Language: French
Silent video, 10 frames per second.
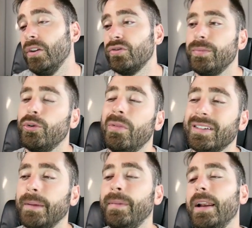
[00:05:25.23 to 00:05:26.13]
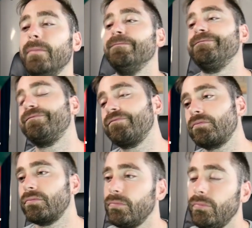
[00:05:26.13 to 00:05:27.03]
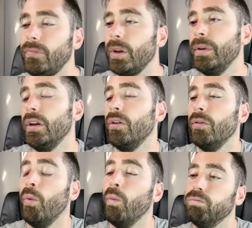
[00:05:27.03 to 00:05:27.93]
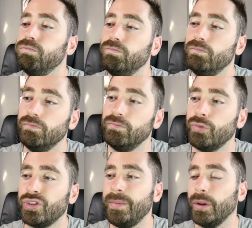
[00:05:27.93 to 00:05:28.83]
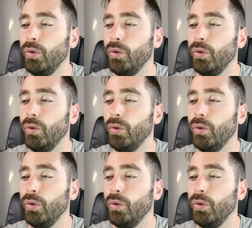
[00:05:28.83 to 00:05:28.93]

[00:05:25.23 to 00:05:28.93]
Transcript: elle, je sais plus comment elle s'appelle. Mais euh, bon, je sais pas